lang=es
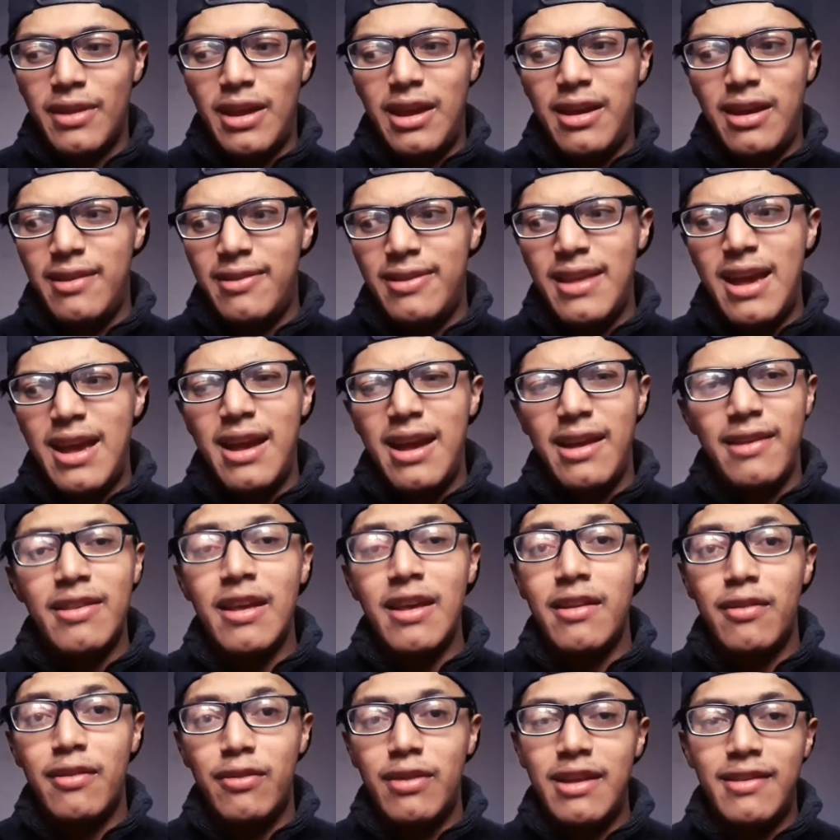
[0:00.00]
está
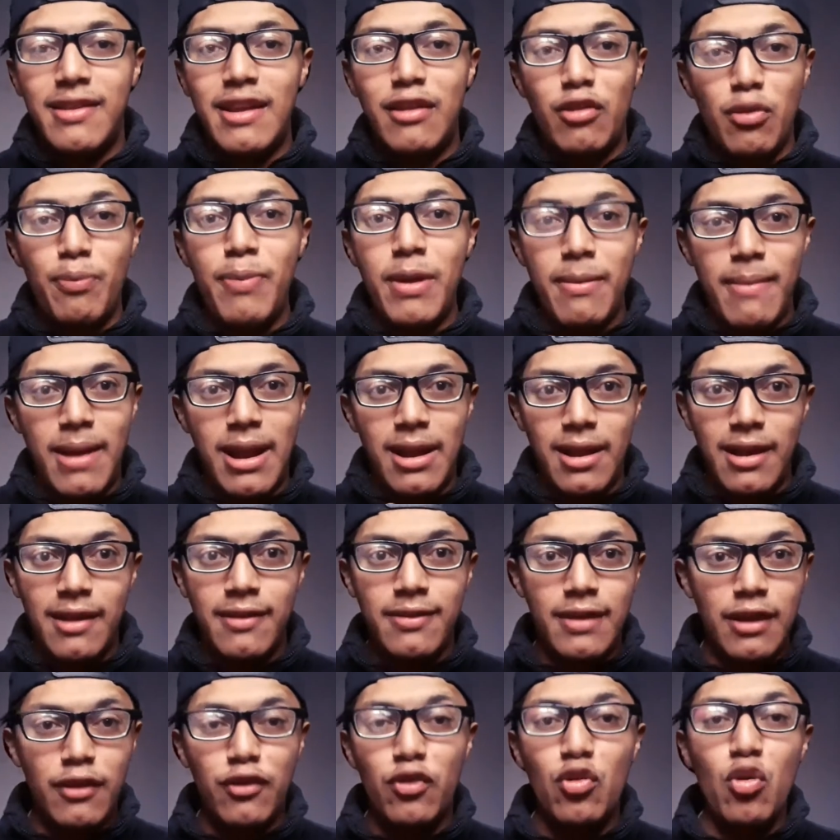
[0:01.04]
súper está, super mal,
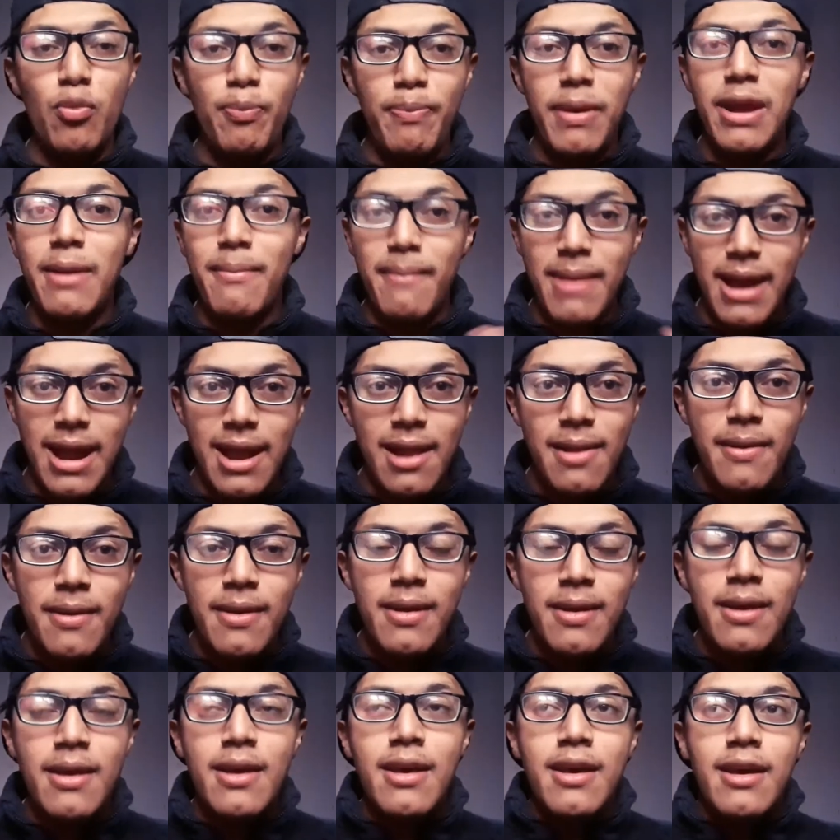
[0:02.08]
está súper mal.
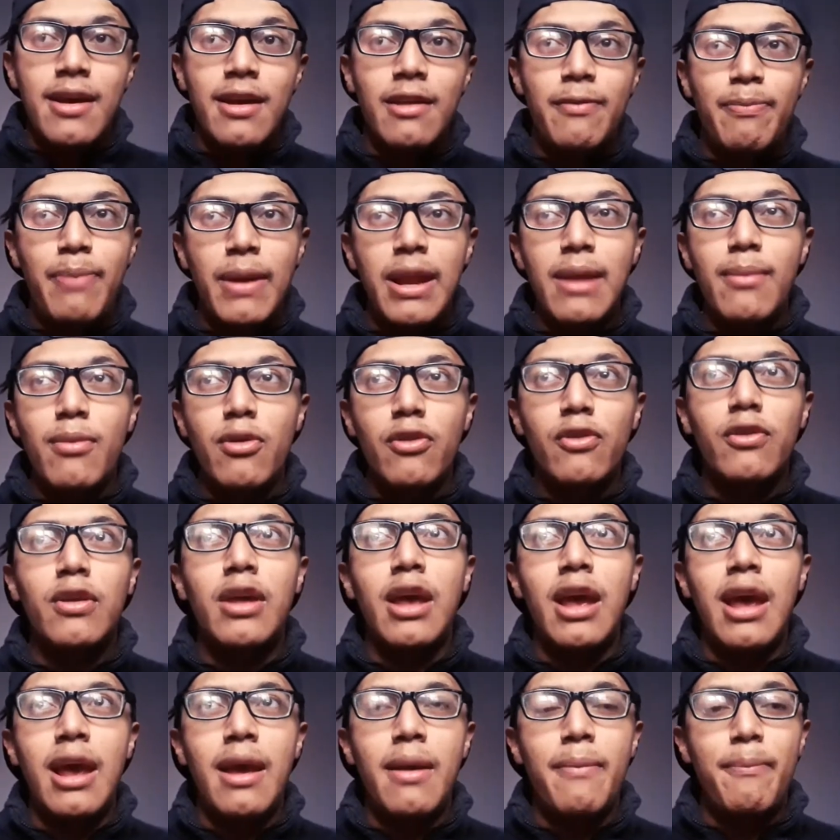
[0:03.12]
Esperemos
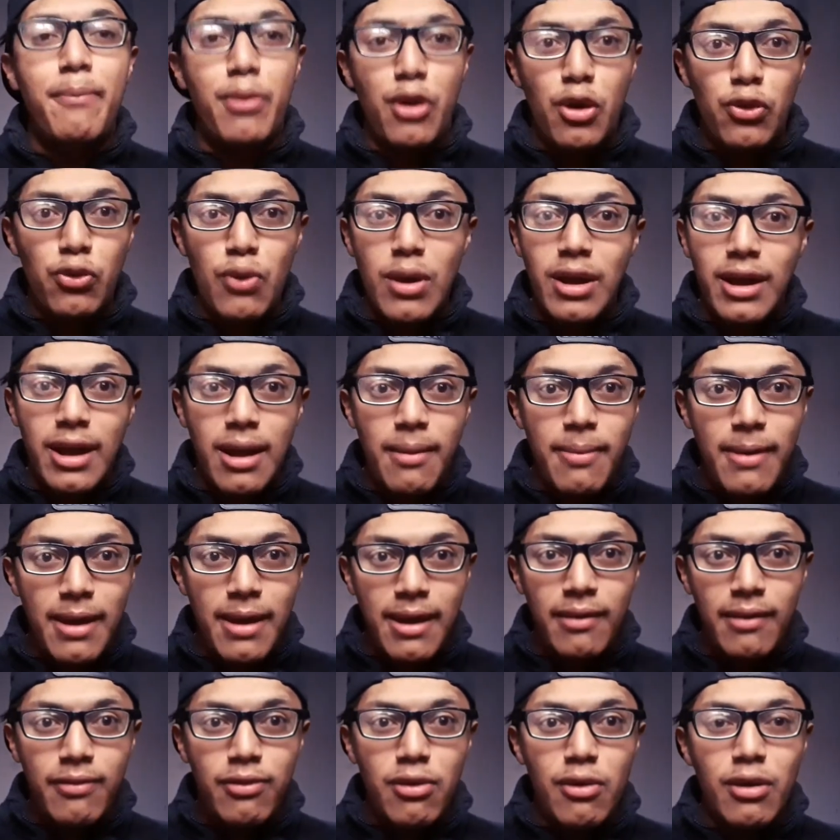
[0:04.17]
que pronto acabe
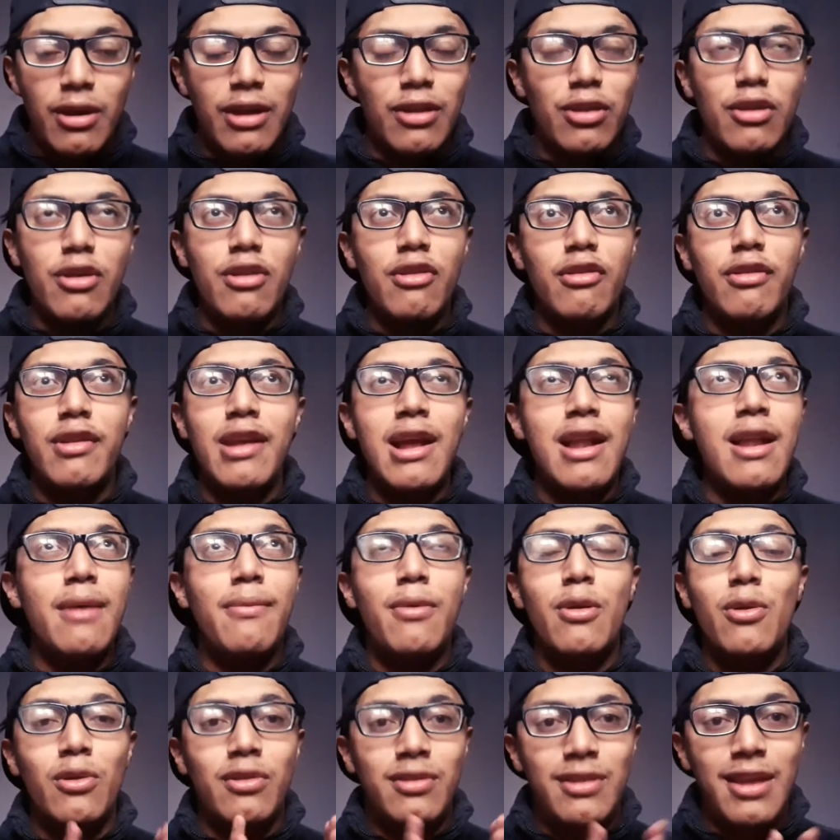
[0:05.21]
esto, que todo sea la
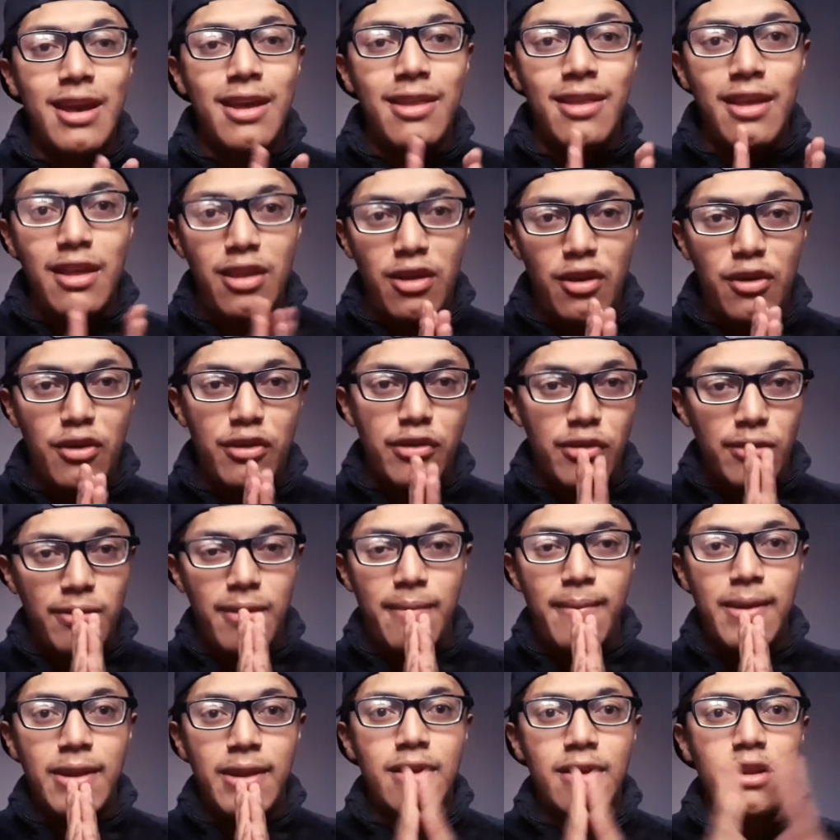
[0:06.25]
voluntad de Dios.
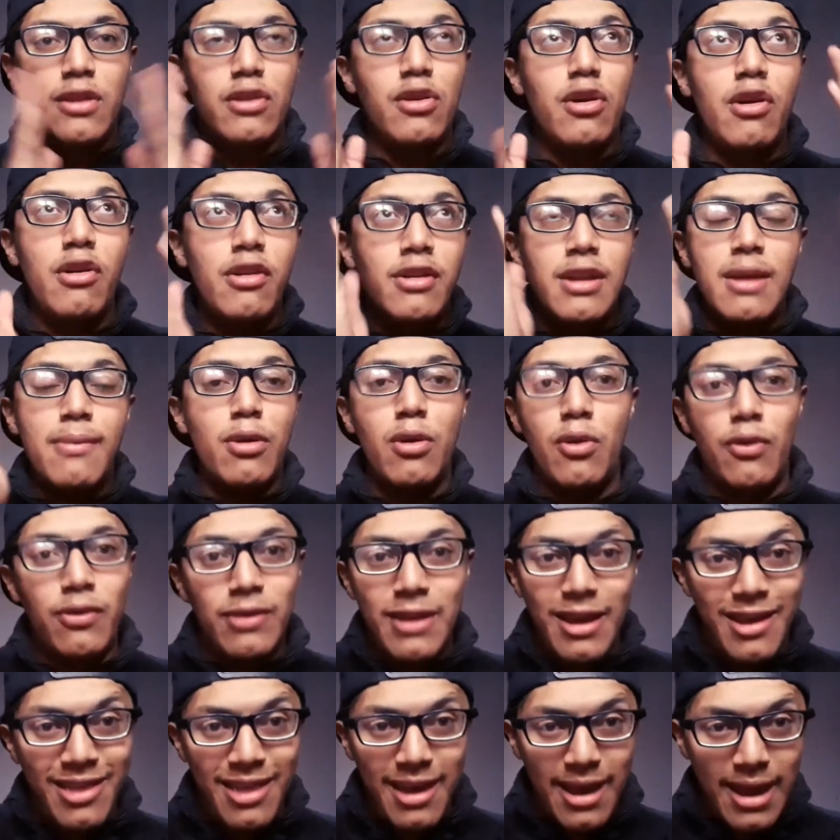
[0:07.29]
Obviamente todo es la
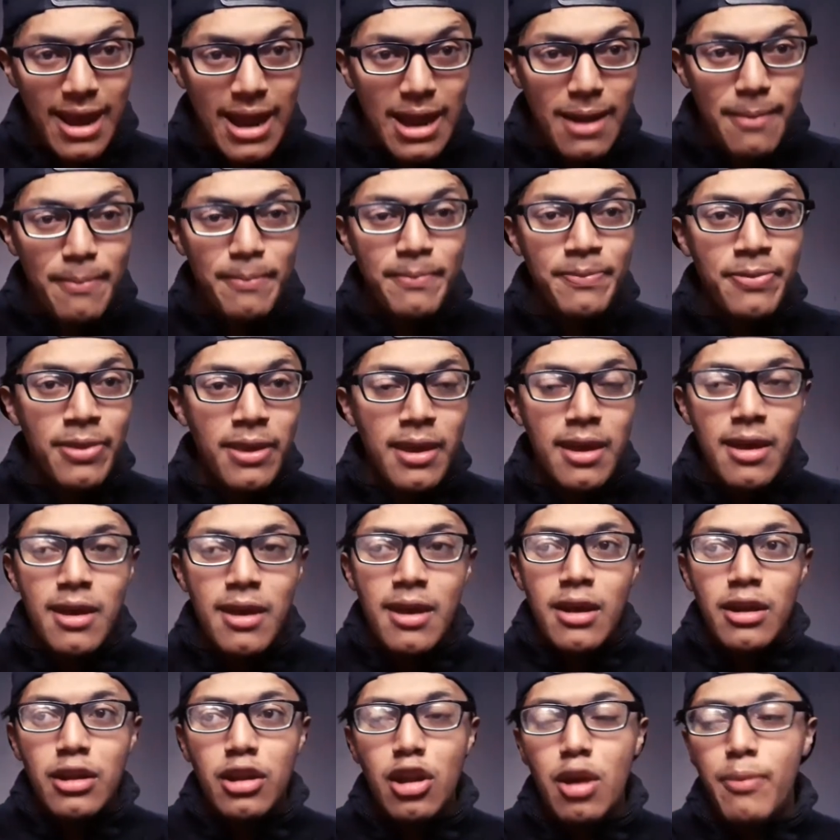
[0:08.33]
voluntad de Él.
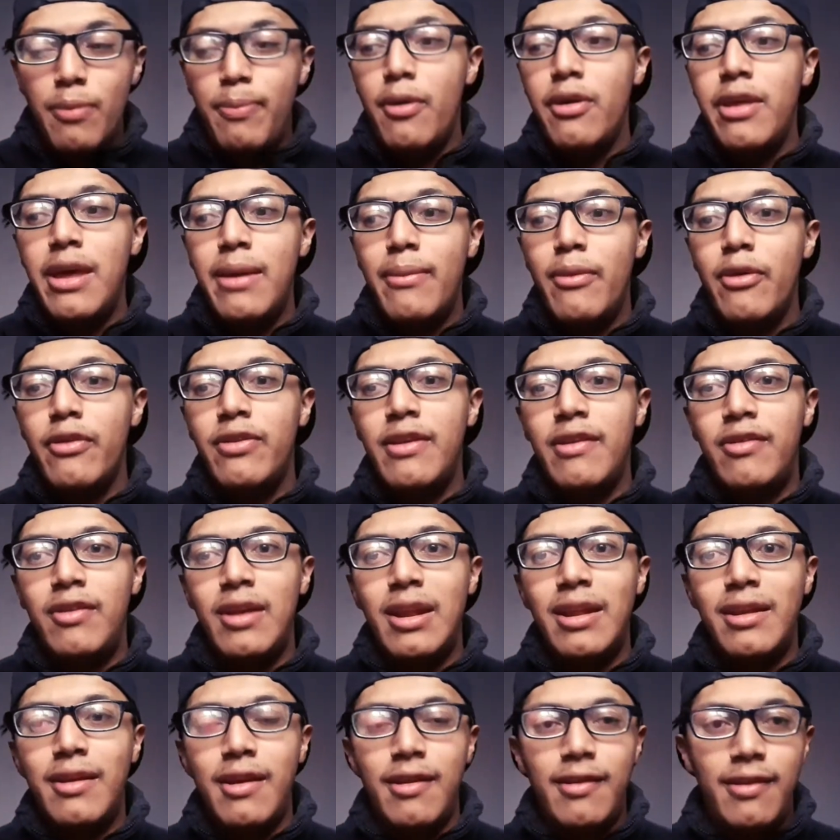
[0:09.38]
No podemos
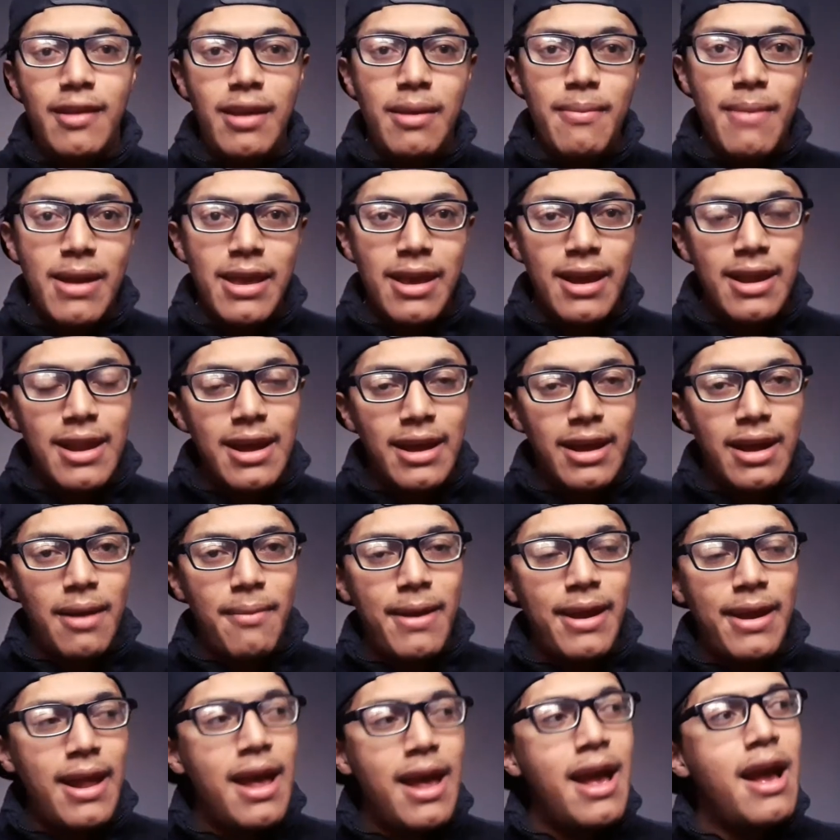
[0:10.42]
decir que sí, mañana
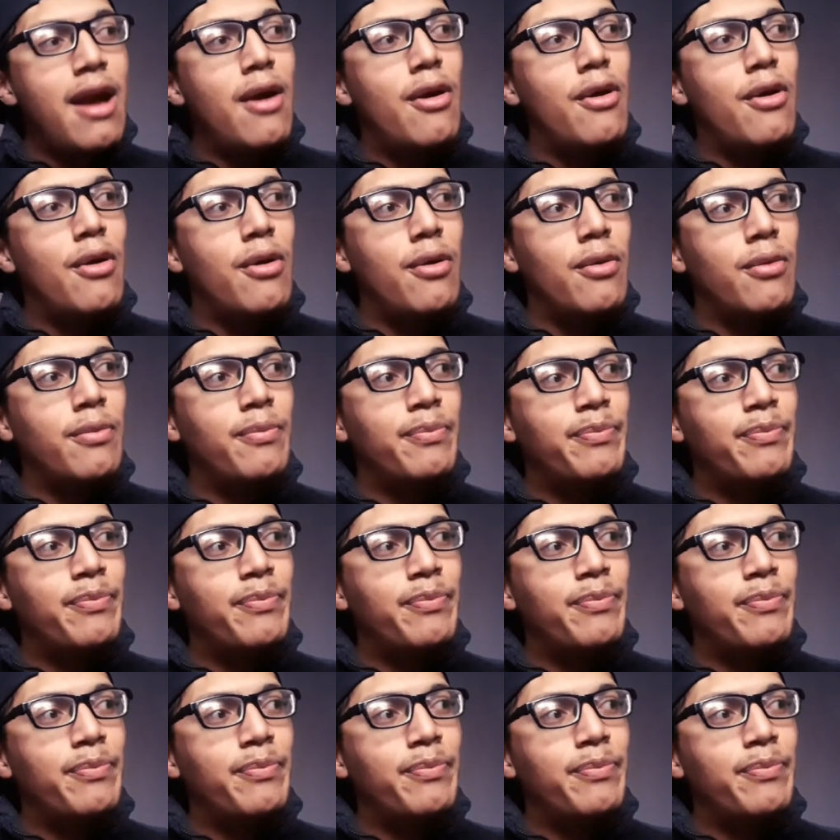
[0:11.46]
acabará o